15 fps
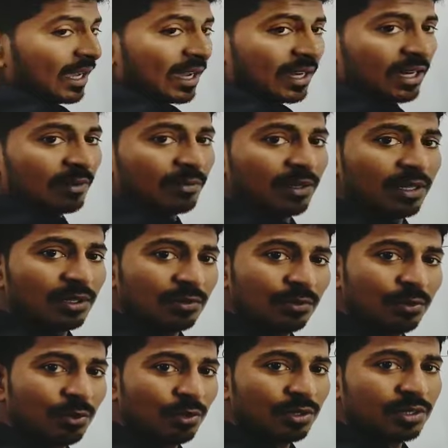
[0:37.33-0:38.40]
अगर आपका
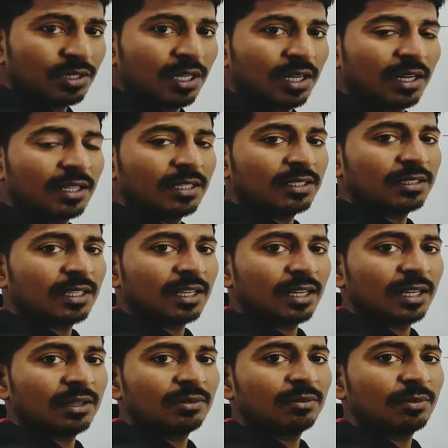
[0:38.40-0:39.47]
फोर से अगर जैसे आ रहा
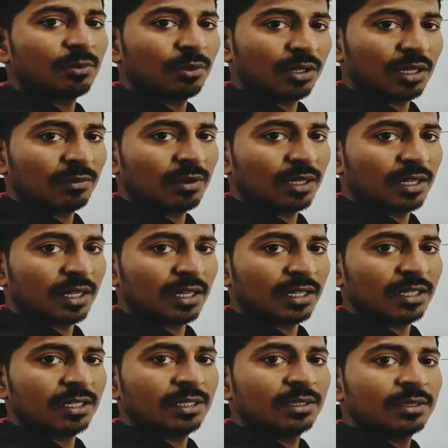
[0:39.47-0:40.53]
है फोर का वर्ग आ रहा
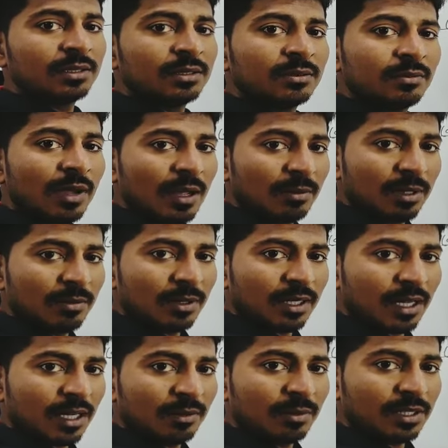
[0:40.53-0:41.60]
है फाइव का वर्ग
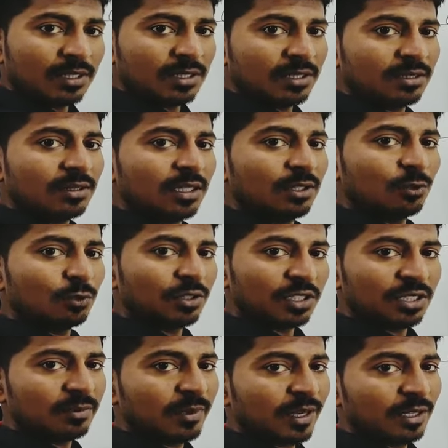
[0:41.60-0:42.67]
आ रहा है पच्चीस या टू
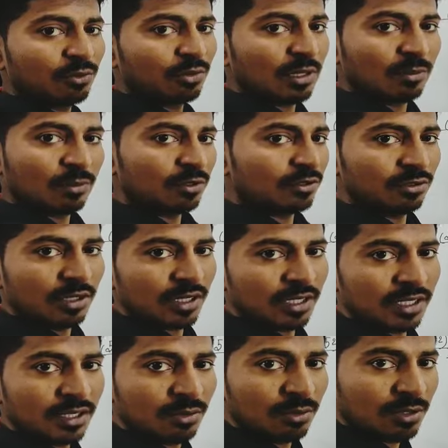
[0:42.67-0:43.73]
डिजिट में आ रहा है तो आपको जीरो
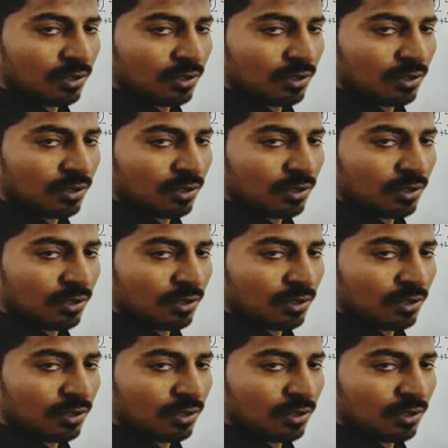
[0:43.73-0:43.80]
लिखने की कोई